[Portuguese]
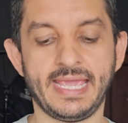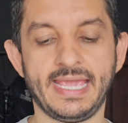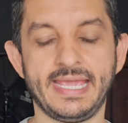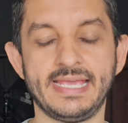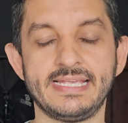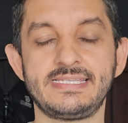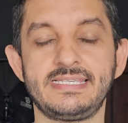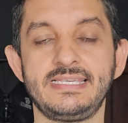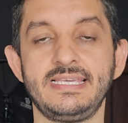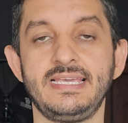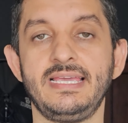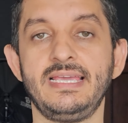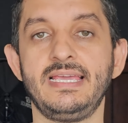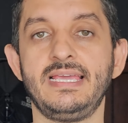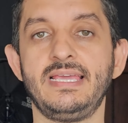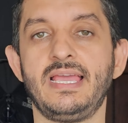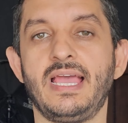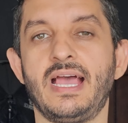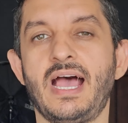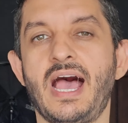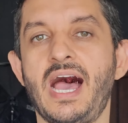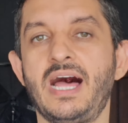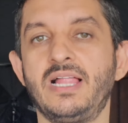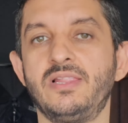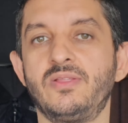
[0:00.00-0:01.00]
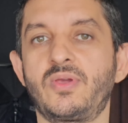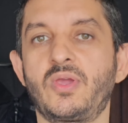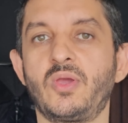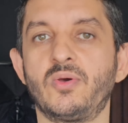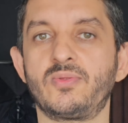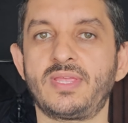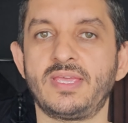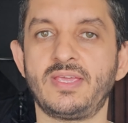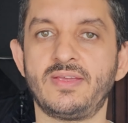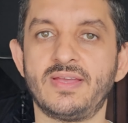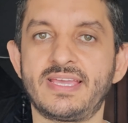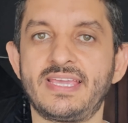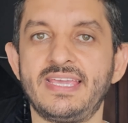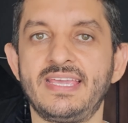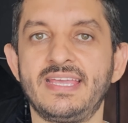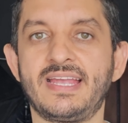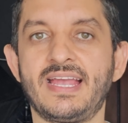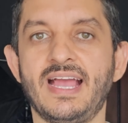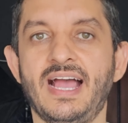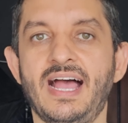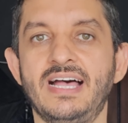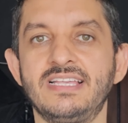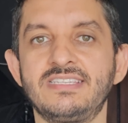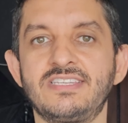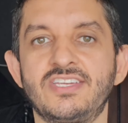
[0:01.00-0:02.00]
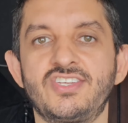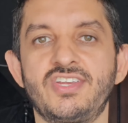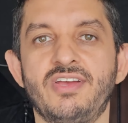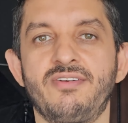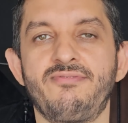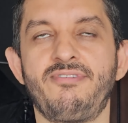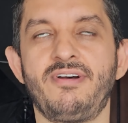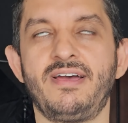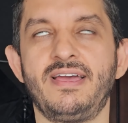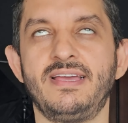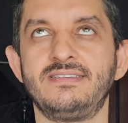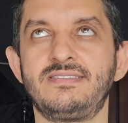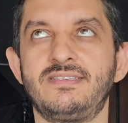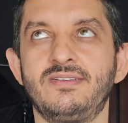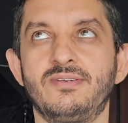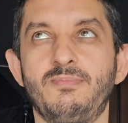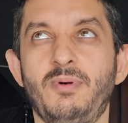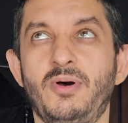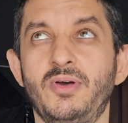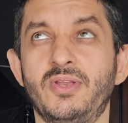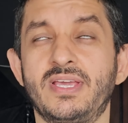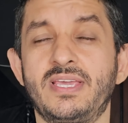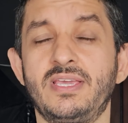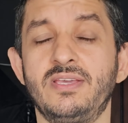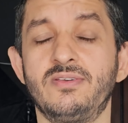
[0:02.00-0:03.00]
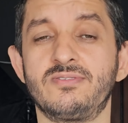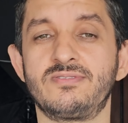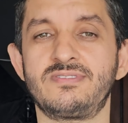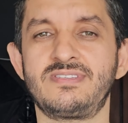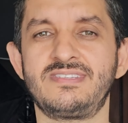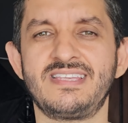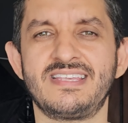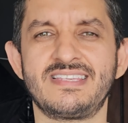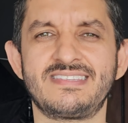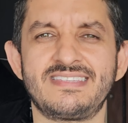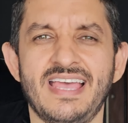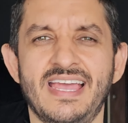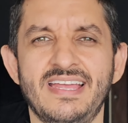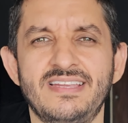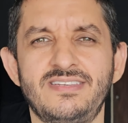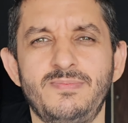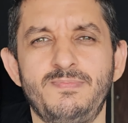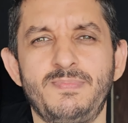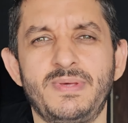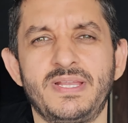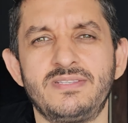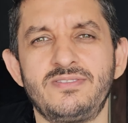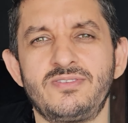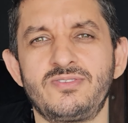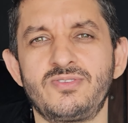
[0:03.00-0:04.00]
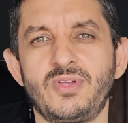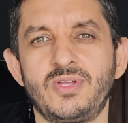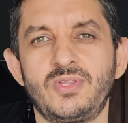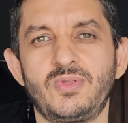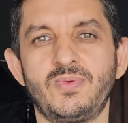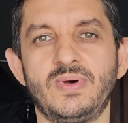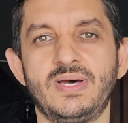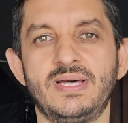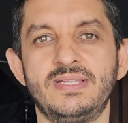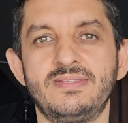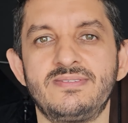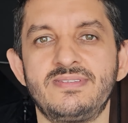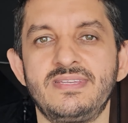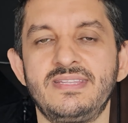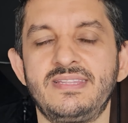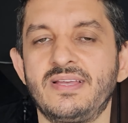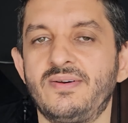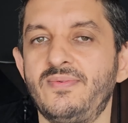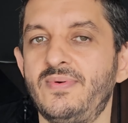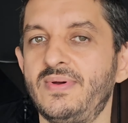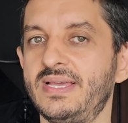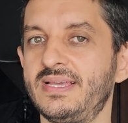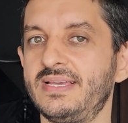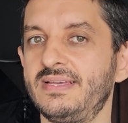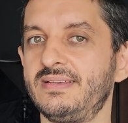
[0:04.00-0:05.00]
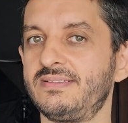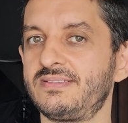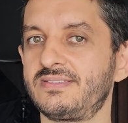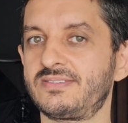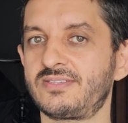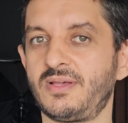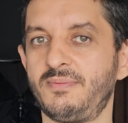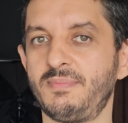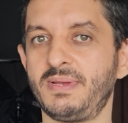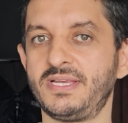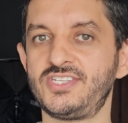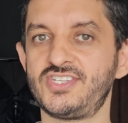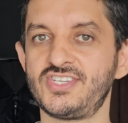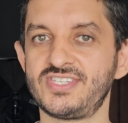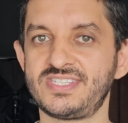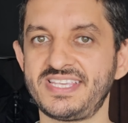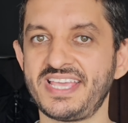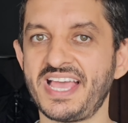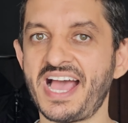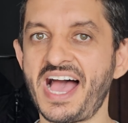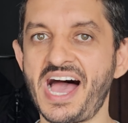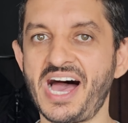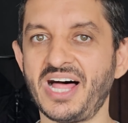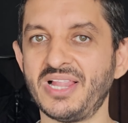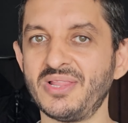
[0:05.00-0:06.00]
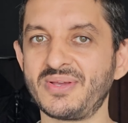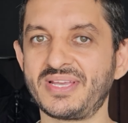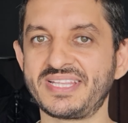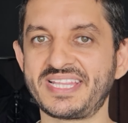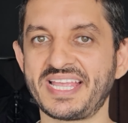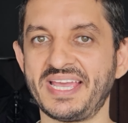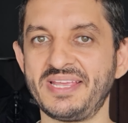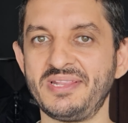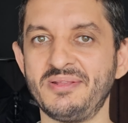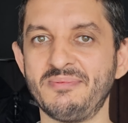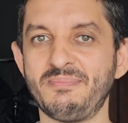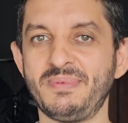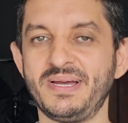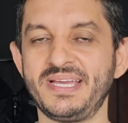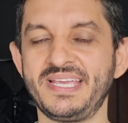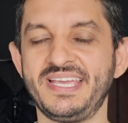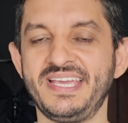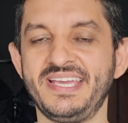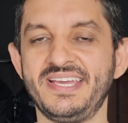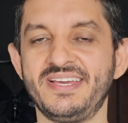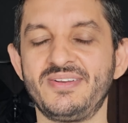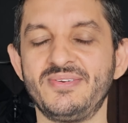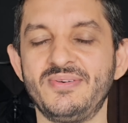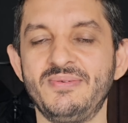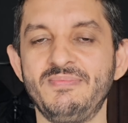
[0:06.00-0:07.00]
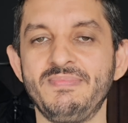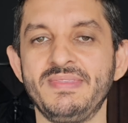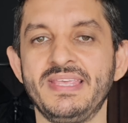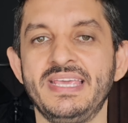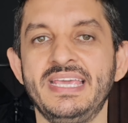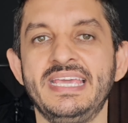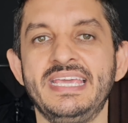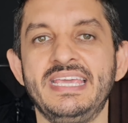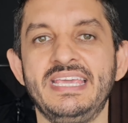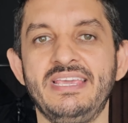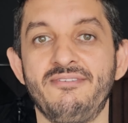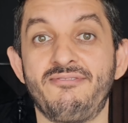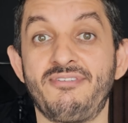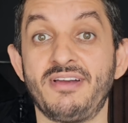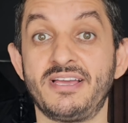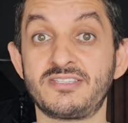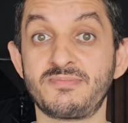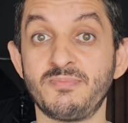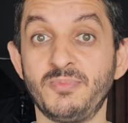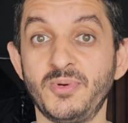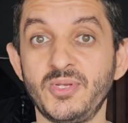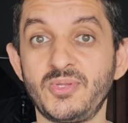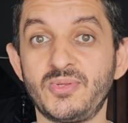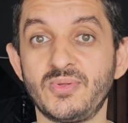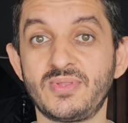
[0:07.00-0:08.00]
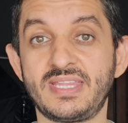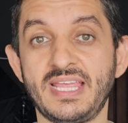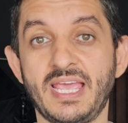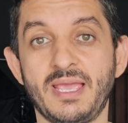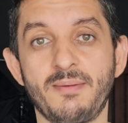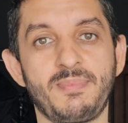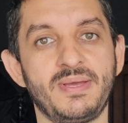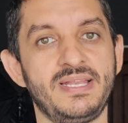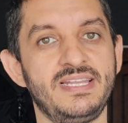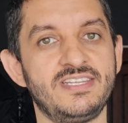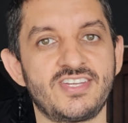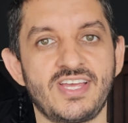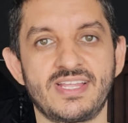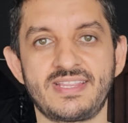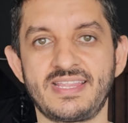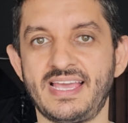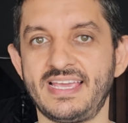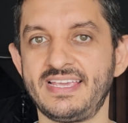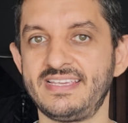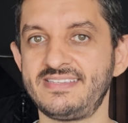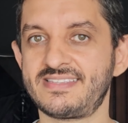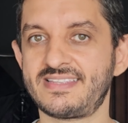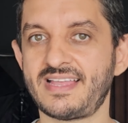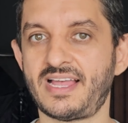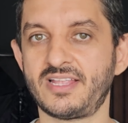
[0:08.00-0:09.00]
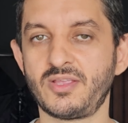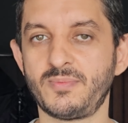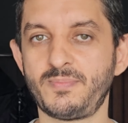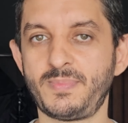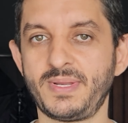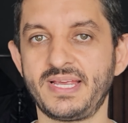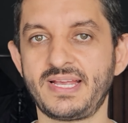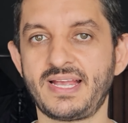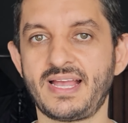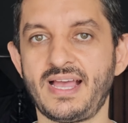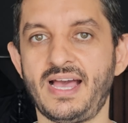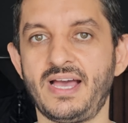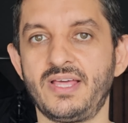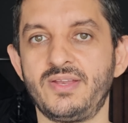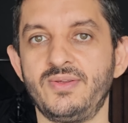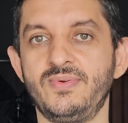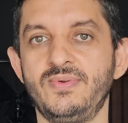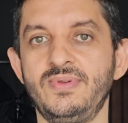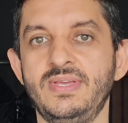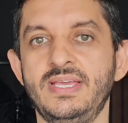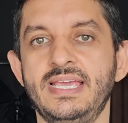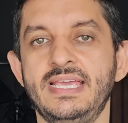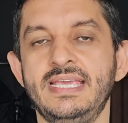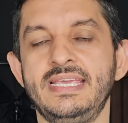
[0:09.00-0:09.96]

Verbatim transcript: Esse ralo que eu tenho aqui em casa já faz, eu moro aqui uns 17 para 18 anos, então é somente esse ralo que está aí no banheiro e faz muito tempo, ele já está em estado precário.